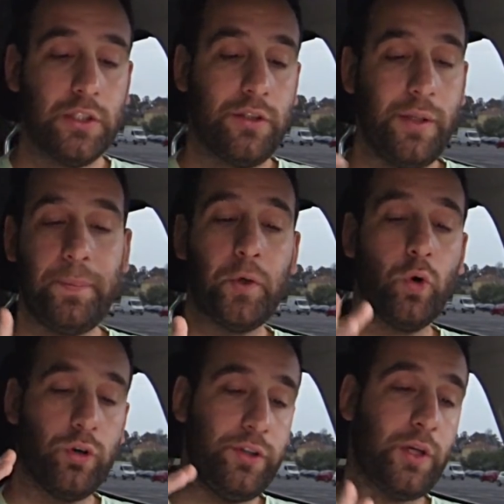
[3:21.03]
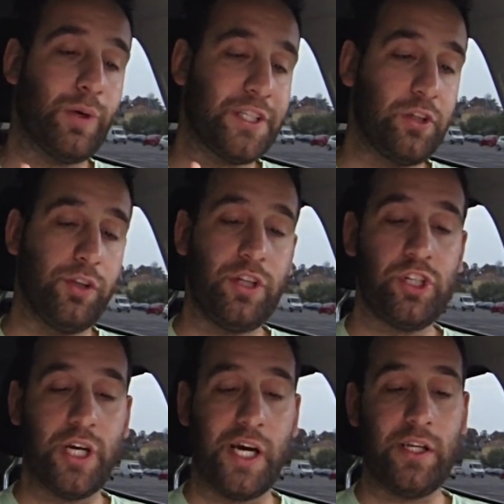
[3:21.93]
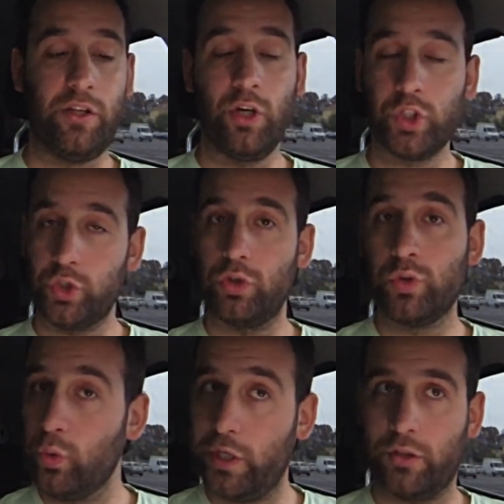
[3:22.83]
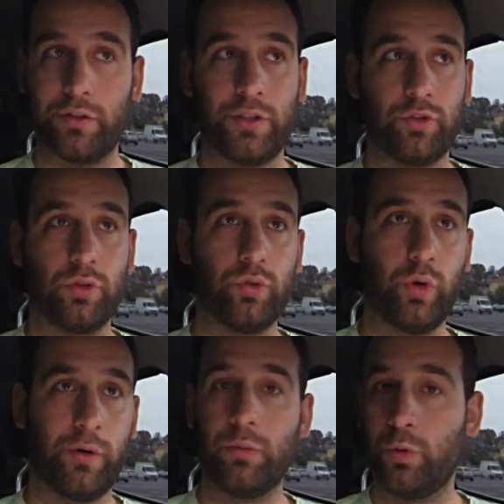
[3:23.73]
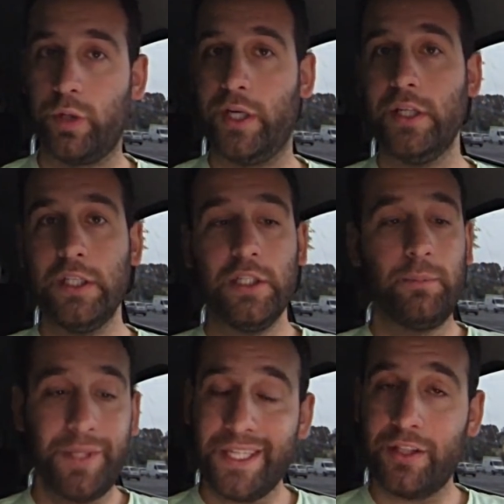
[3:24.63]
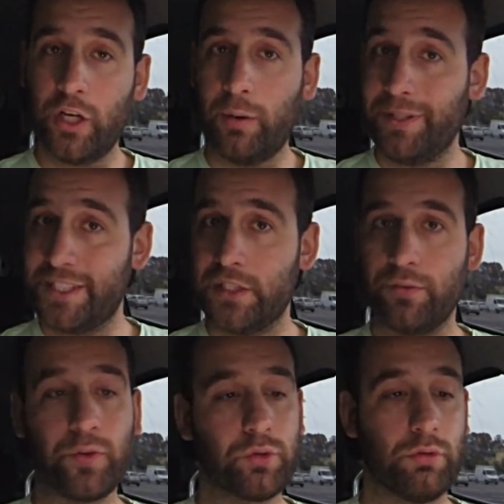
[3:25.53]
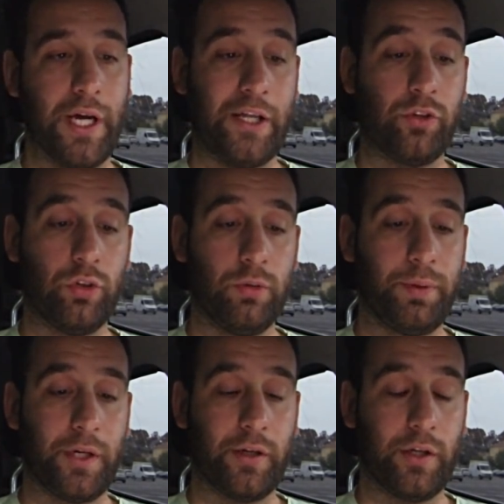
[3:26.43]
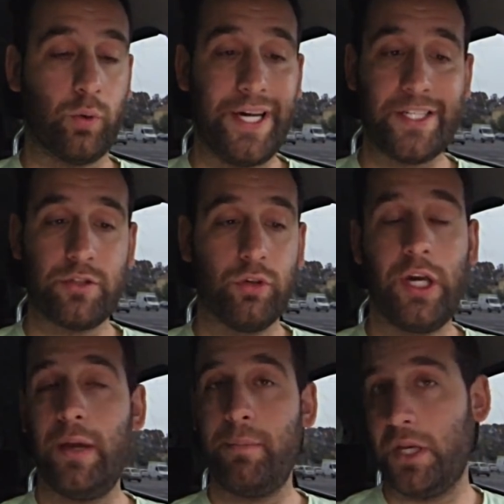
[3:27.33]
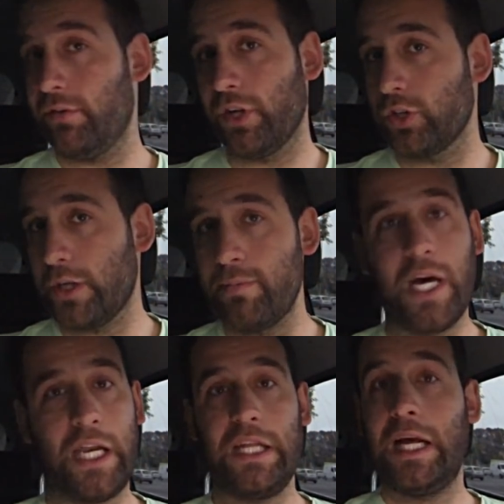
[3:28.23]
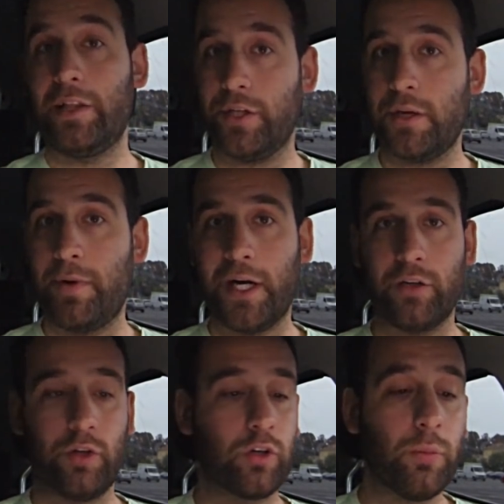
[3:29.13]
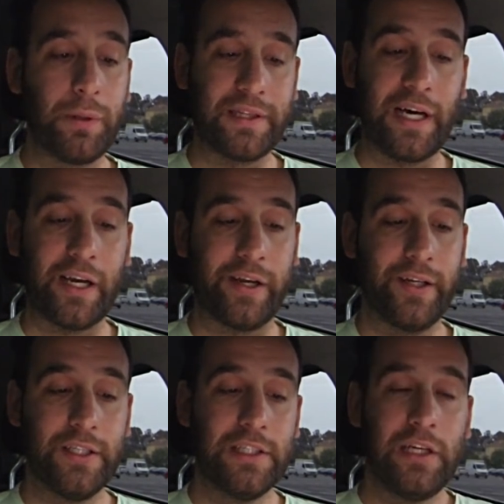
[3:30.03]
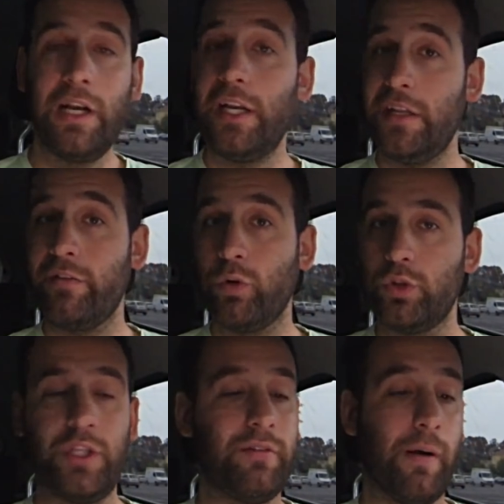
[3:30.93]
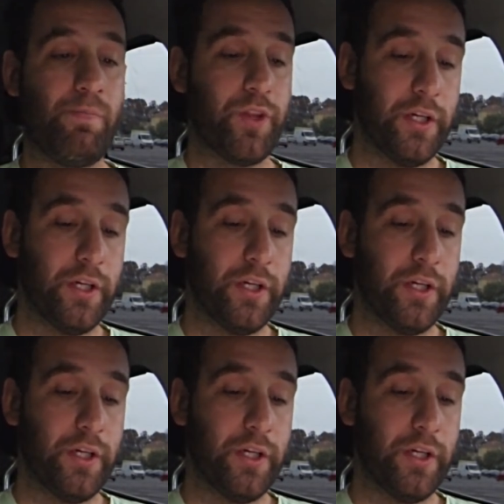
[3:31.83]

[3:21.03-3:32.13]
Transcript: di più di questi Odd Shiny ne ho solo due, ne ho trovati solo due, comunque mi ritengo abbastanza fortunato per questo e me ne farò scambiare di altri che mancano a completare la linea evolutiva.